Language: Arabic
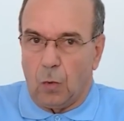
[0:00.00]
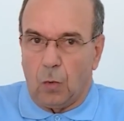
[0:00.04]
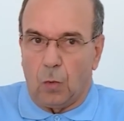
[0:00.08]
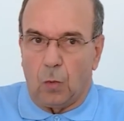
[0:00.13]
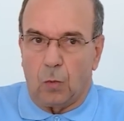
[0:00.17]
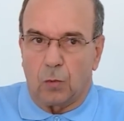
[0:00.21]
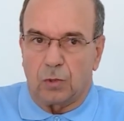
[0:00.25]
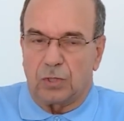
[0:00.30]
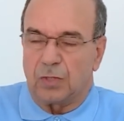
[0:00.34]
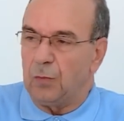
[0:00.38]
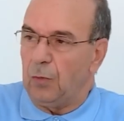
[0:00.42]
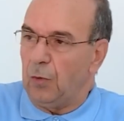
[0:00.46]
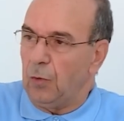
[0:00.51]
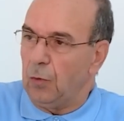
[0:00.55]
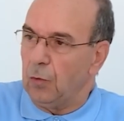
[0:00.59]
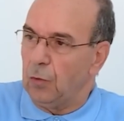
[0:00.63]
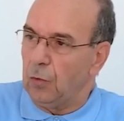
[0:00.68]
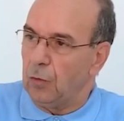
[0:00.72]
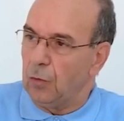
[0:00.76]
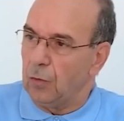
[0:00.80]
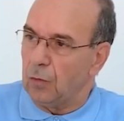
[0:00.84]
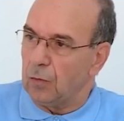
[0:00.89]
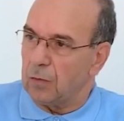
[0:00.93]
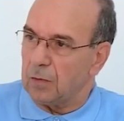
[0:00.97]
وسمحوا
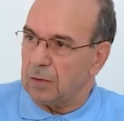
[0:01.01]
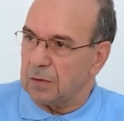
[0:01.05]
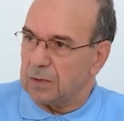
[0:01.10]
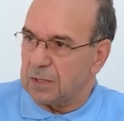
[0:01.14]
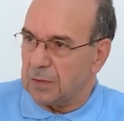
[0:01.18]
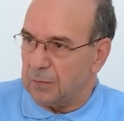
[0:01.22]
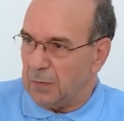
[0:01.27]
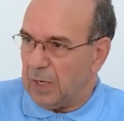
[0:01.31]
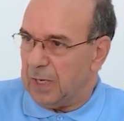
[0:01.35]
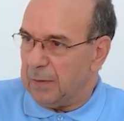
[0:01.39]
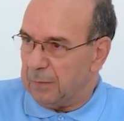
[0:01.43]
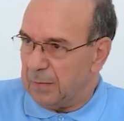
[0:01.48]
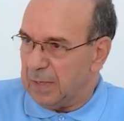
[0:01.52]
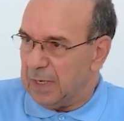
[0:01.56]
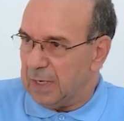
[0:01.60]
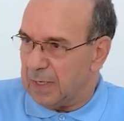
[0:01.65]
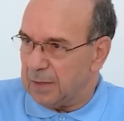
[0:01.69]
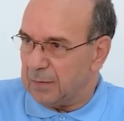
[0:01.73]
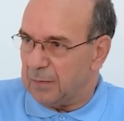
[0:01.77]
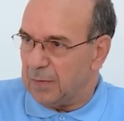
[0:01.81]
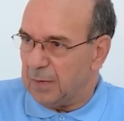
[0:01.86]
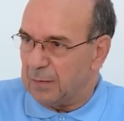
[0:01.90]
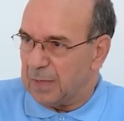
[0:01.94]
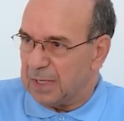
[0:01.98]
له سمح
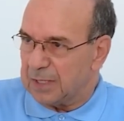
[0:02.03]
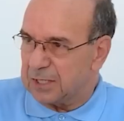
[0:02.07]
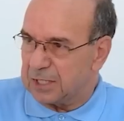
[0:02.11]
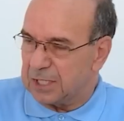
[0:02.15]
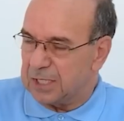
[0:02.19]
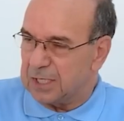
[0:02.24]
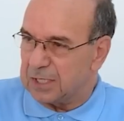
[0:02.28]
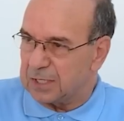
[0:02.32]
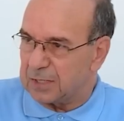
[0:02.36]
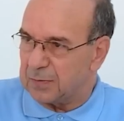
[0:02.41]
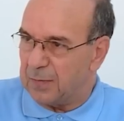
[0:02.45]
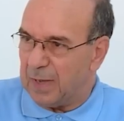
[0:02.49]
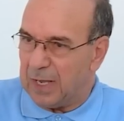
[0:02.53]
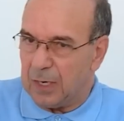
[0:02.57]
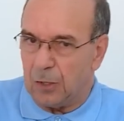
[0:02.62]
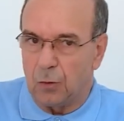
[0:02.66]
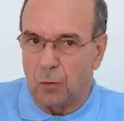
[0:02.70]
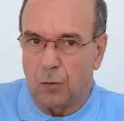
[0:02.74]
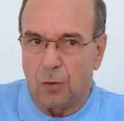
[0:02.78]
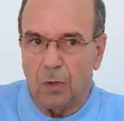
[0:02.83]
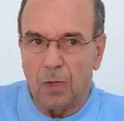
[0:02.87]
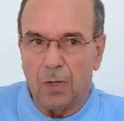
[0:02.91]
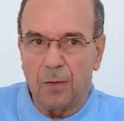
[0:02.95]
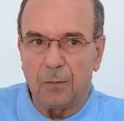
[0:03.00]
من ماشي سمح
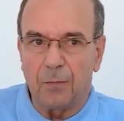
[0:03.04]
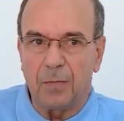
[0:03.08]
له